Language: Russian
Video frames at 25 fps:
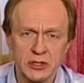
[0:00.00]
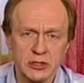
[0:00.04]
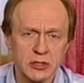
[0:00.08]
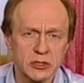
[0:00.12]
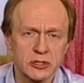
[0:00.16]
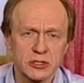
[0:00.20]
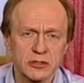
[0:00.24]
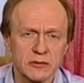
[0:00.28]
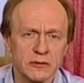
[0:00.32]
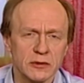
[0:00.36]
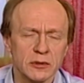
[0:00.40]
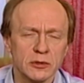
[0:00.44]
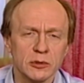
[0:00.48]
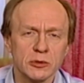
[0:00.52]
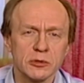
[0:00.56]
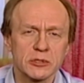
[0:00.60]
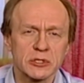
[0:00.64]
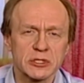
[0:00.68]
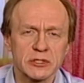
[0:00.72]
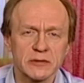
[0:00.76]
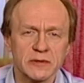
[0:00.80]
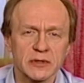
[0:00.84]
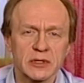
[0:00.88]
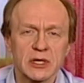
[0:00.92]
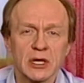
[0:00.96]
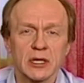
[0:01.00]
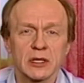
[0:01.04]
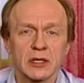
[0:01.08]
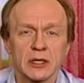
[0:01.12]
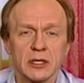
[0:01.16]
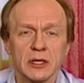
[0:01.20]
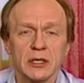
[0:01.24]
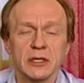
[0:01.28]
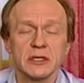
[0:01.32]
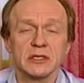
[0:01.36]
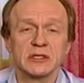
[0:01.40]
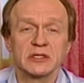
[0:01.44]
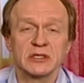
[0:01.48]
ничего лучшего, как
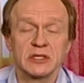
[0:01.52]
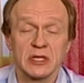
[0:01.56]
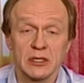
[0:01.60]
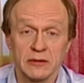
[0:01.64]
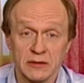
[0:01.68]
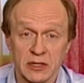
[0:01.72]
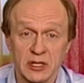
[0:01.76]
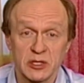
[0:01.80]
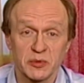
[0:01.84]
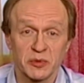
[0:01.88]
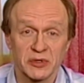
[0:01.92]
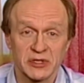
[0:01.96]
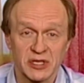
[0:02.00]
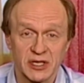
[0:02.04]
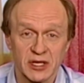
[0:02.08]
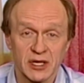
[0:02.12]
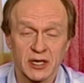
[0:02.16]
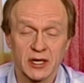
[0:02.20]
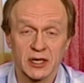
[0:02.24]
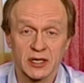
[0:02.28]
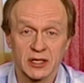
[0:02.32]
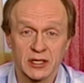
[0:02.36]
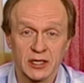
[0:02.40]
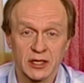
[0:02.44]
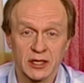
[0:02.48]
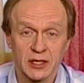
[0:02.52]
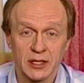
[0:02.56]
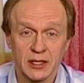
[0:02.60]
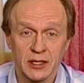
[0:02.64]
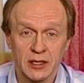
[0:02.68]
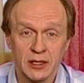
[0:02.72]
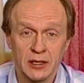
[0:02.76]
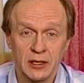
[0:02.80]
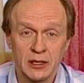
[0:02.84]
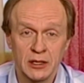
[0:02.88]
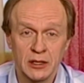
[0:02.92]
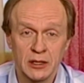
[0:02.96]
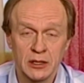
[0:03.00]
арестовать патриарха.
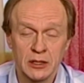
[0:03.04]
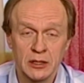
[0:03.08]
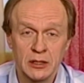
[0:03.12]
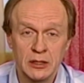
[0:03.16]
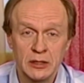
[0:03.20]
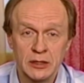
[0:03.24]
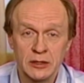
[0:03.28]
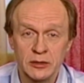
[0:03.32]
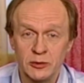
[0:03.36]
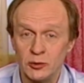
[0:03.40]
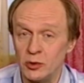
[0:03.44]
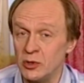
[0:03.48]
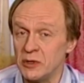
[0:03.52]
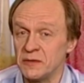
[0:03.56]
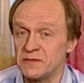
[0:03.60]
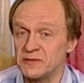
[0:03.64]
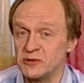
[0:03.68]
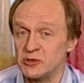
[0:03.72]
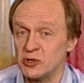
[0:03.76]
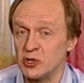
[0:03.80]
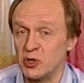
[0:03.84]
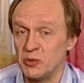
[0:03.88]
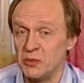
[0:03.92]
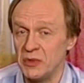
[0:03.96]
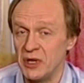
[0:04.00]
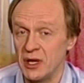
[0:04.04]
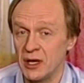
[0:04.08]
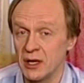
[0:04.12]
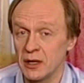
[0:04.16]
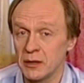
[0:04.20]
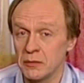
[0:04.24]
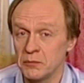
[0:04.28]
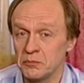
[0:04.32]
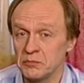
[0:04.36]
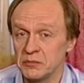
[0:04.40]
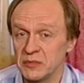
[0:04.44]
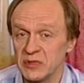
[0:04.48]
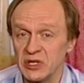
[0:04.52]
Но и в тюрьме
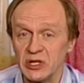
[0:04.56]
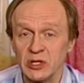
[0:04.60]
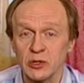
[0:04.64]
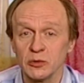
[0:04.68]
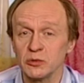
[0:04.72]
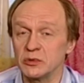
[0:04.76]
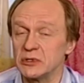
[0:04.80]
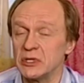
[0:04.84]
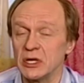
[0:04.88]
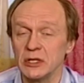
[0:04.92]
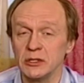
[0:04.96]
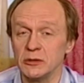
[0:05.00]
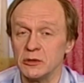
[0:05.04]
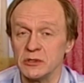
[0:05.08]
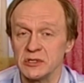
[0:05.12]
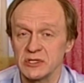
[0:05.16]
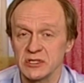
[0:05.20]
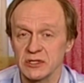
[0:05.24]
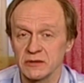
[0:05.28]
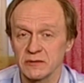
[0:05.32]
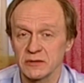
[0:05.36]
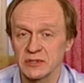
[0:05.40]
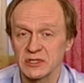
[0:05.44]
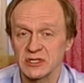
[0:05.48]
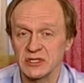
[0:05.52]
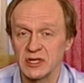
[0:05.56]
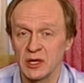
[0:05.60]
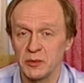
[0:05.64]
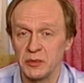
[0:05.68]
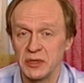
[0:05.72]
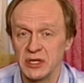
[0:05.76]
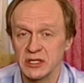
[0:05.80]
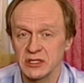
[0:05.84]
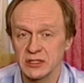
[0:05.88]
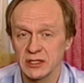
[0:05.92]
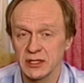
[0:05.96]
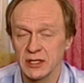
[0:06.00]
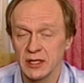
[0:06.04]
не удалось его
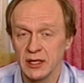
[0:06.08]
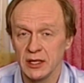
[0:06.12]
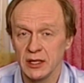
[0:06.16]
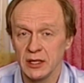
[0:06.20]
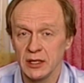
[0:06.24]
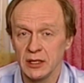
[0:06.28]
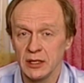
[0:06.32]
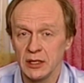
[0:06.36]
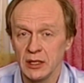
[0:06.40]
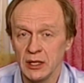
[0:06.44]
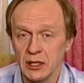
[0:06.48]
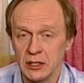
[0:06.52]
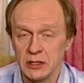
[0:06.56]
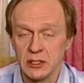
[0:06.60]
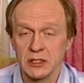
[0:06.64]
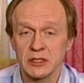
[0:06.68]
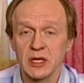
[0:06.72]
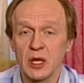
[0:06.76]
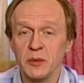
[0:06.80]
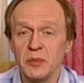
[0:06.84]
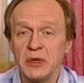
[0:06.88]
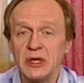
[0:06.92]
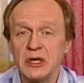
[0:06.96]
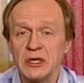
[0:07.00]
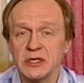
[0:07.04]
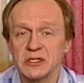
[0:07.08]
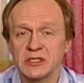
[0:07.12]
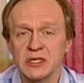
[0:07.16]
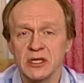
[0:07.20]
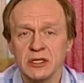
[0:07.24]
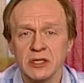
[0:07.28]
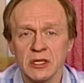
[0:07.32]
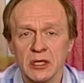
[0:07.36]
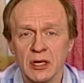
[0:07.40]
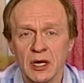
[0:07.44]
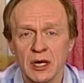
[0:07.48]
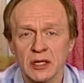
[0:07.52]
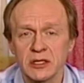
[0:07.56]
сломить. Не добились
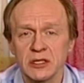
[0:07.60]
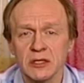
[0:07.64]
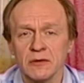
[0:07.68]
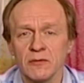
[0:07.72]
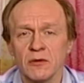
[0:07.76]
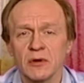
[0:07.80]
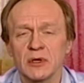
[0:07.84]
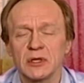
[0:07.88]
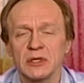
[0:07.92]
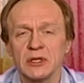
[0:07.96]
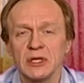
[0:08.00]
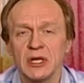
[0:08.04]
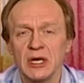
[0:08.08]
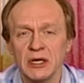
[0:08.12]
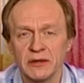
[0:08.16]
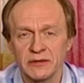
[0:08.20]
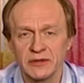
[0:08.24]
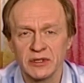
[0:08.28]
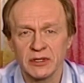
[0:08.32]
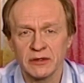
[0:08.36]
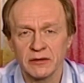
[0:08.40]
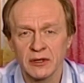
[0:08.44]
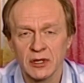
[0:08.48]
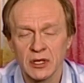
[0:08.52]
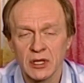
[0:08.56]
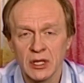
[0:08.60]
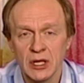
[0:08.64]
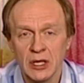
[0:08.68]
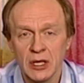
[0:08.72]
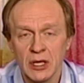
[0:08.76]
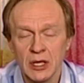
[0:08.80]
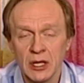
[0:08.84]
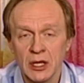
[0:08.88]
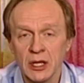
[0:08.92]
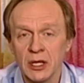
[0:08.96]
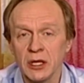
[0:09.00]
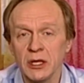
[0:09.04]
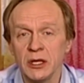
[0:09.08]
они от него главного.
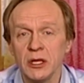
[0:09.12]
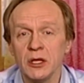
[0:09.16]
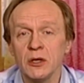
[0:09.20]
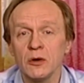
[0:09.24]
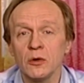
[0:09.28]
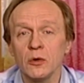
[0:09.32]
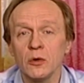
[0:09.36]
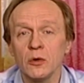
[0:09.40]
Не